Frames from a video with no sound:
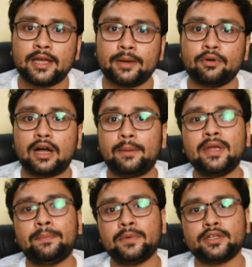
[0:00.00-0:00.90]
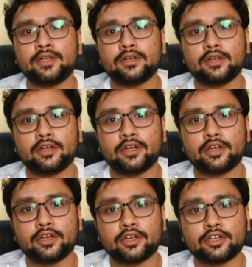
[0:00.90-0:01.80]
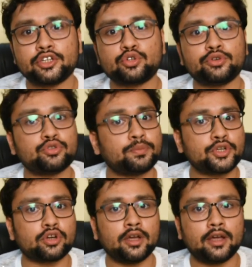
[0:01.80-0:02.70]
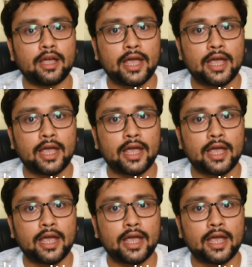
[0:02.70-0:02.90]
এবং আমি আপনাদের কিছু কিছু বিষয়